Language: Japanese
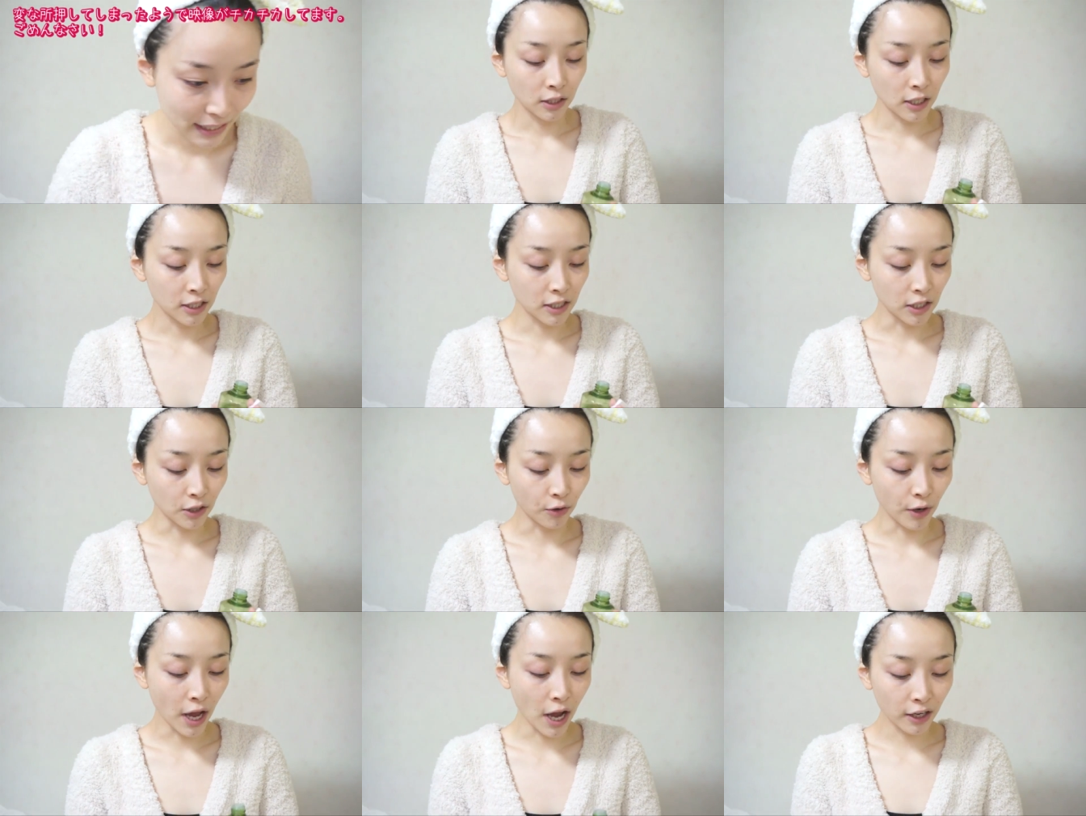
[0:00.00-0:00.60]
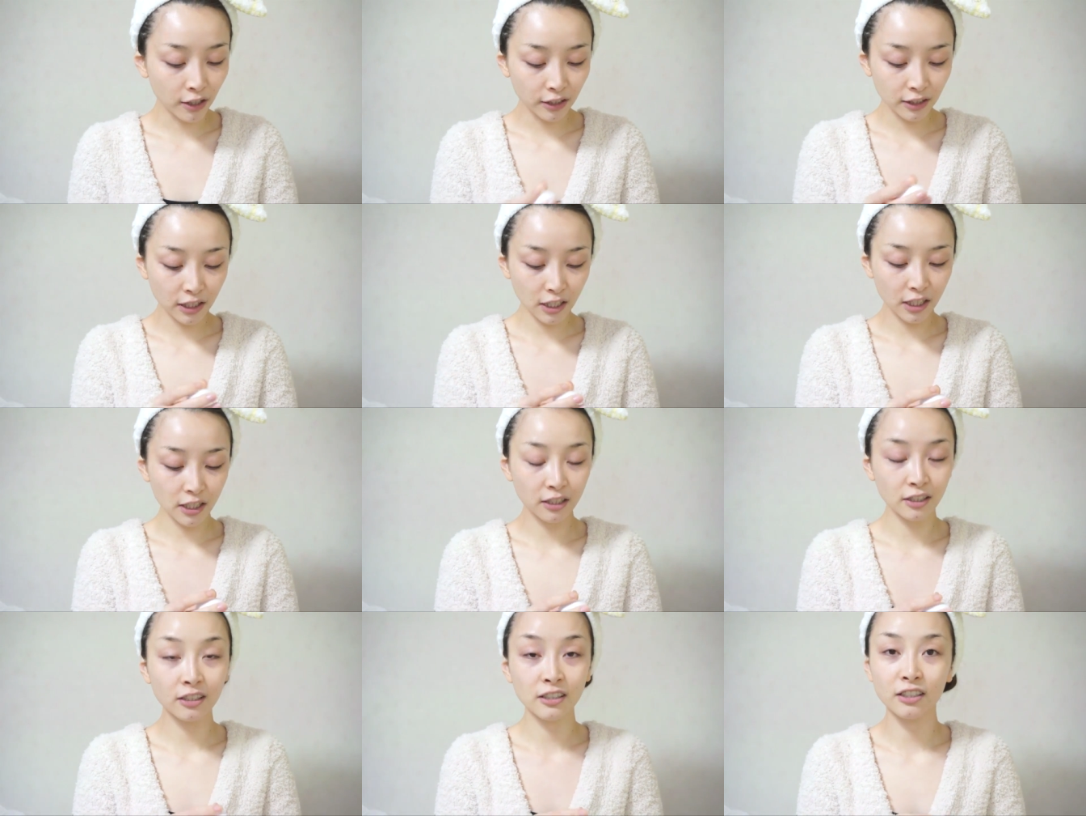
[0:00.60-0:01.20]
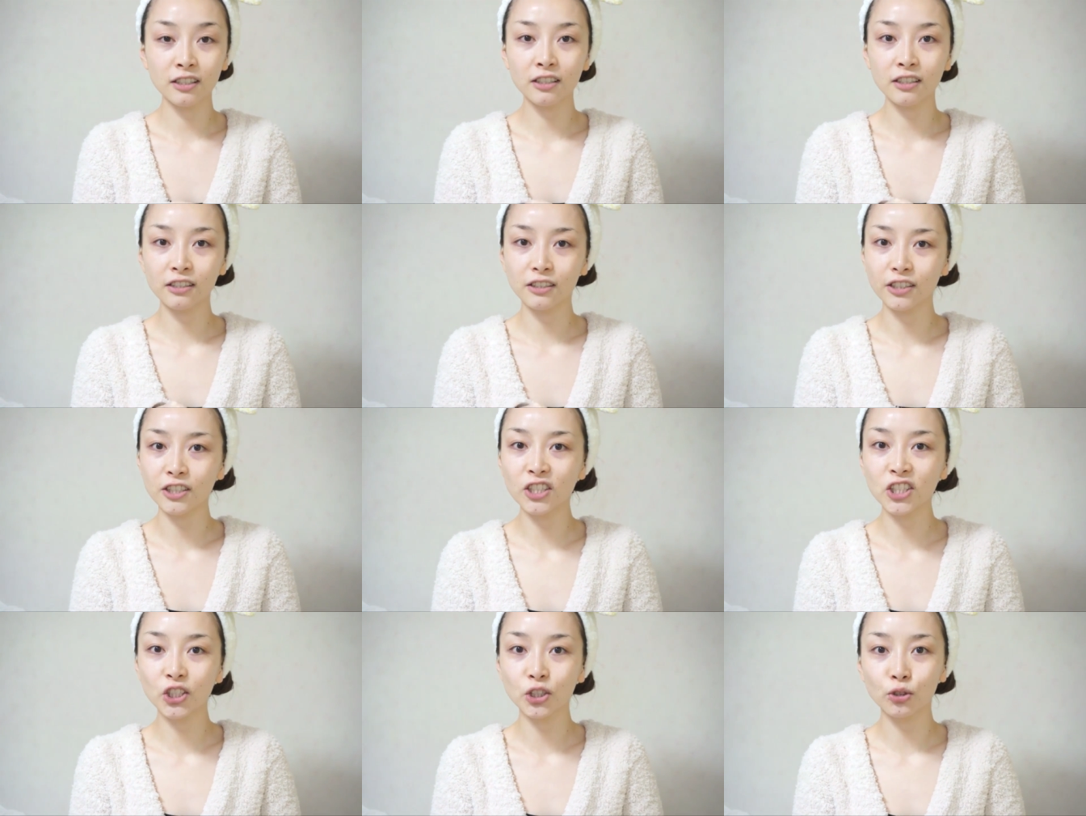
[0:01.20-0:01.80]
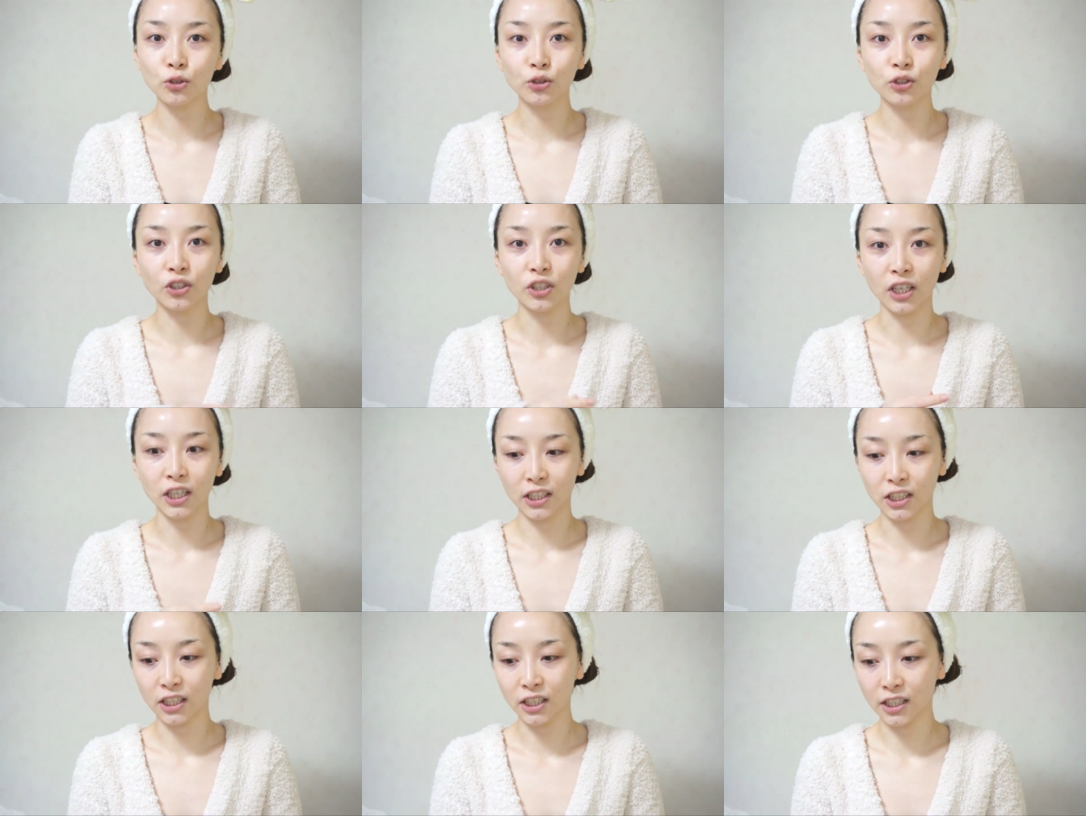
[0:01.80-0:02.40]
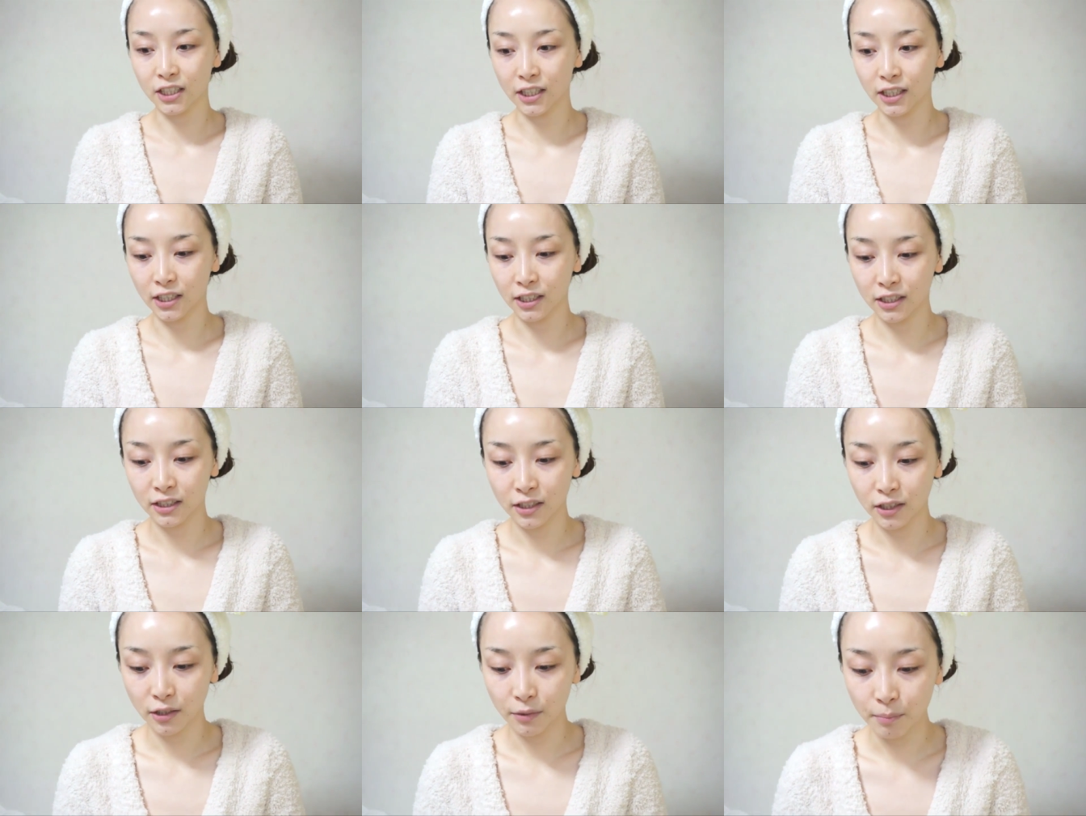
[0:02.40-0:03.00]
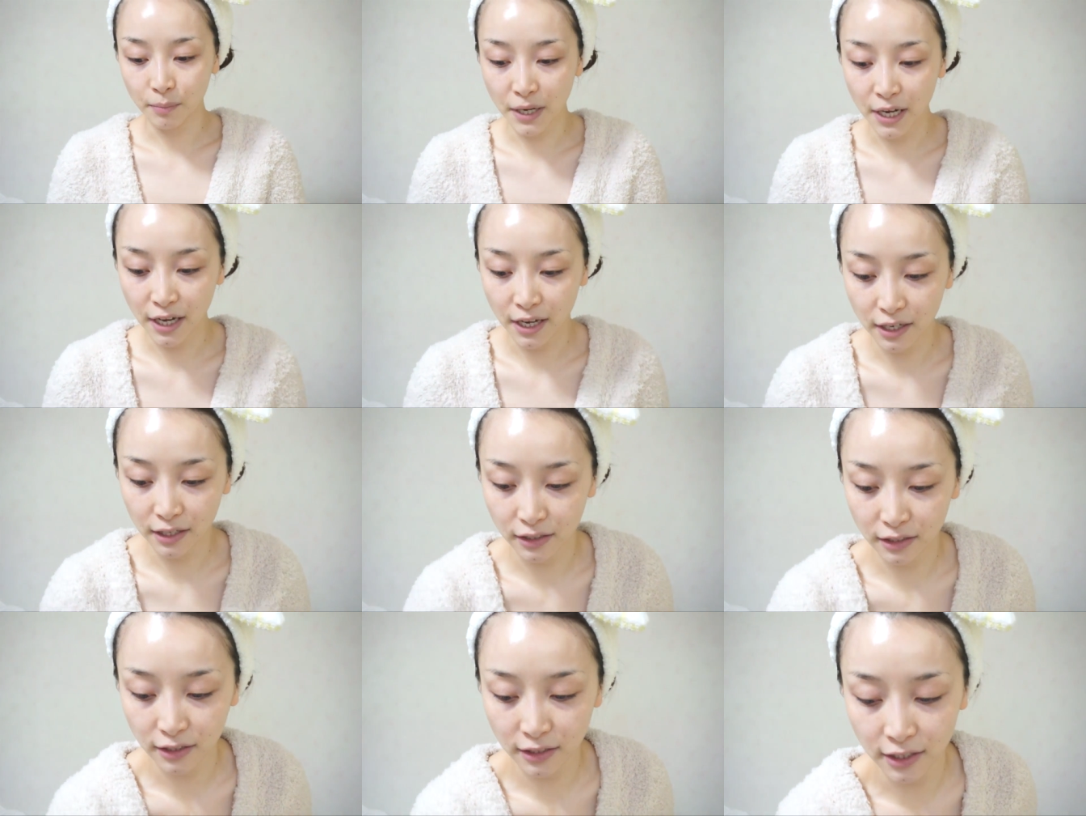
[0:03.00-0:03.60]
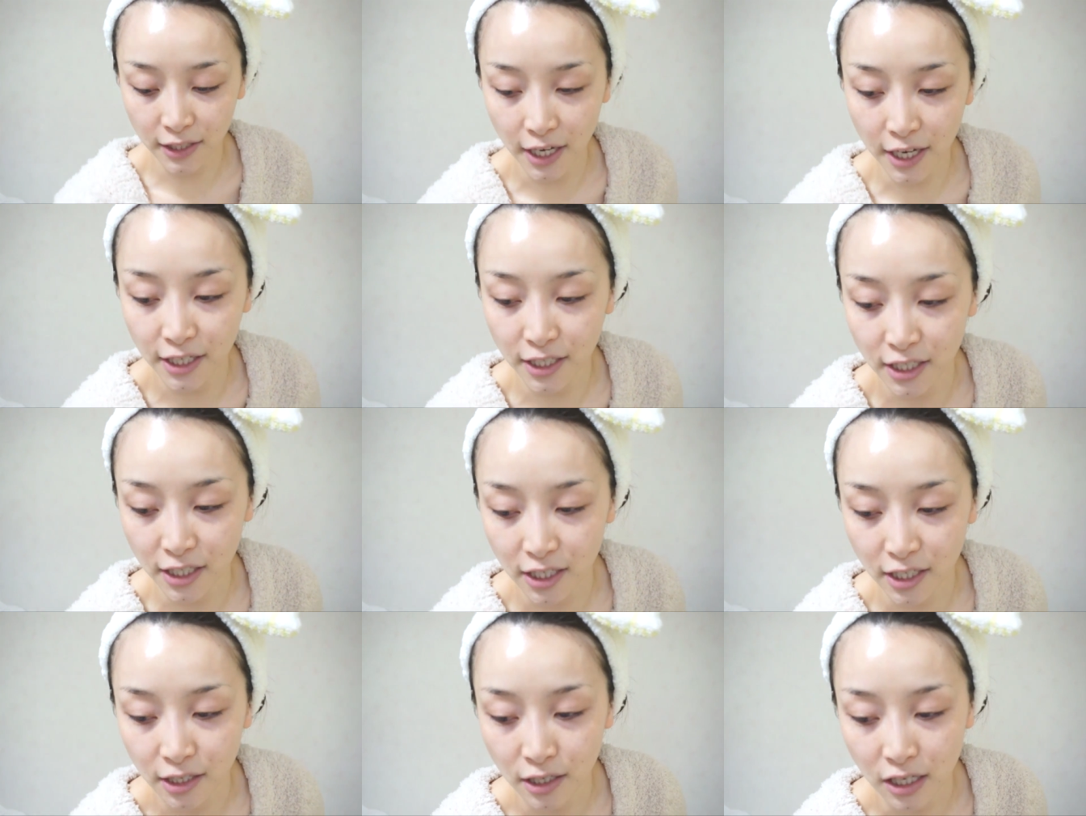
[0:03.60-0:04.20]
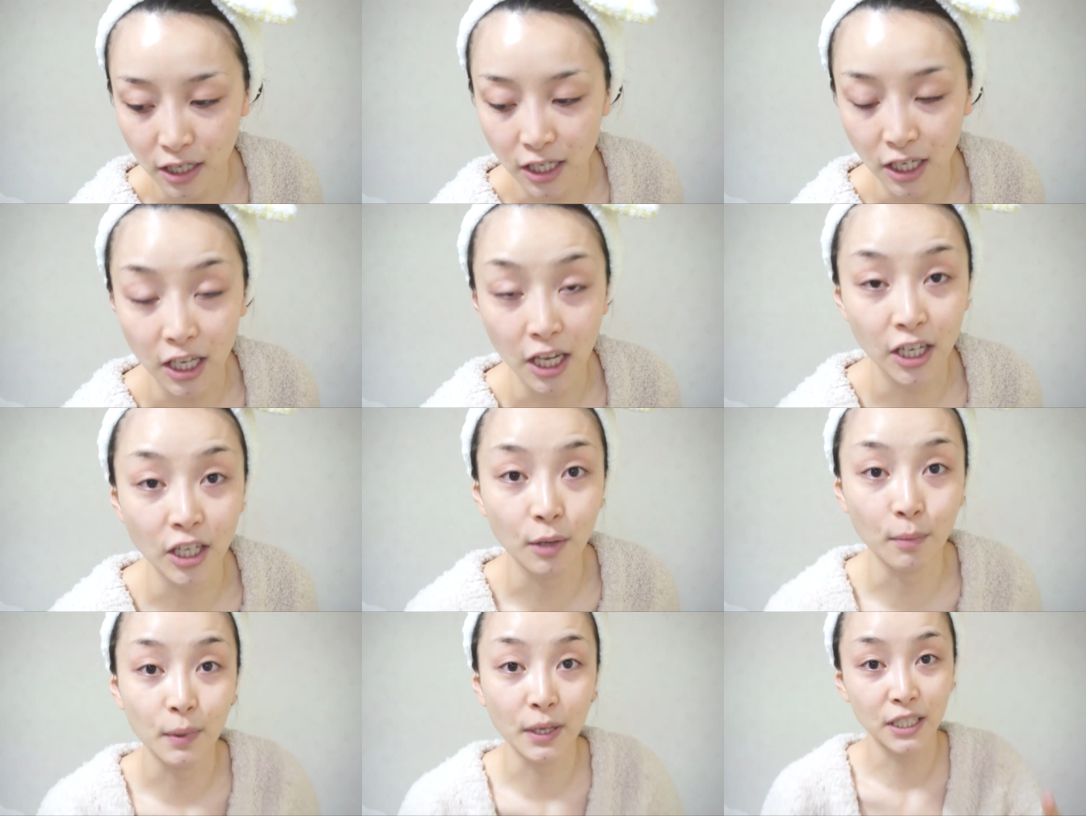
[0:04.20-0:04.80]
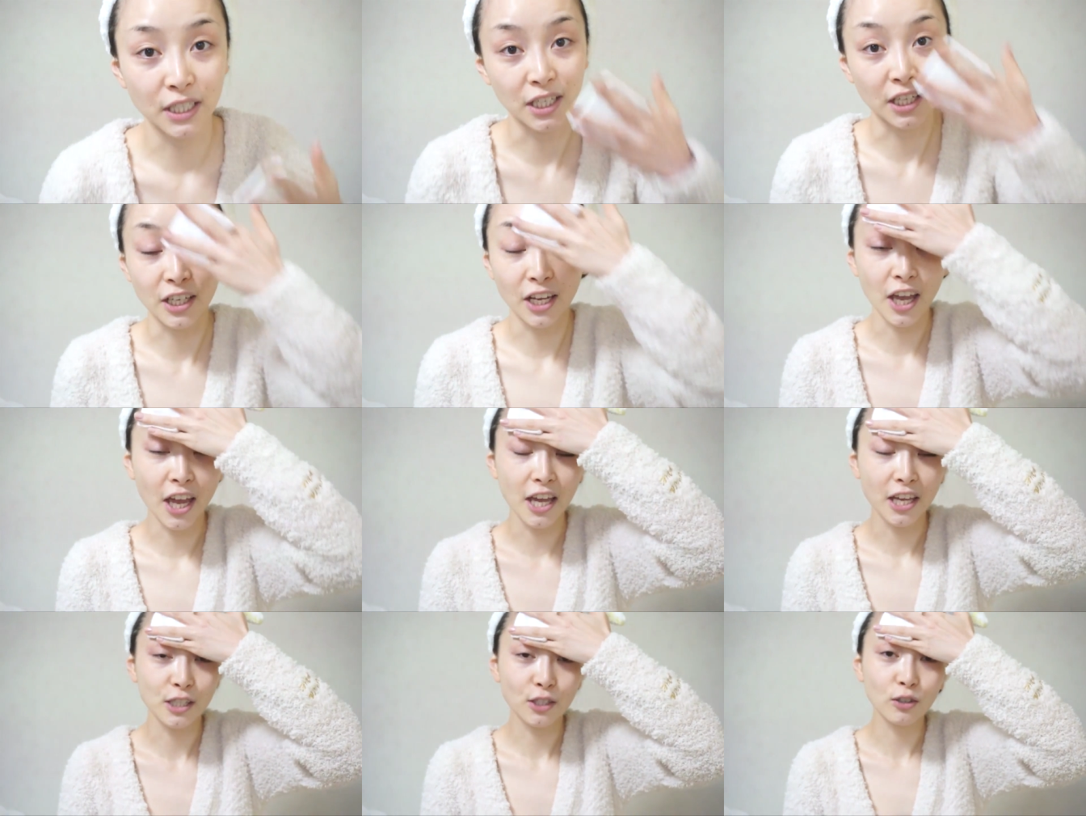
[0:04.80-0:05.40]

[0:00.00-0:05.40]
なんか500人以上の方からメッセージいただいてましたね。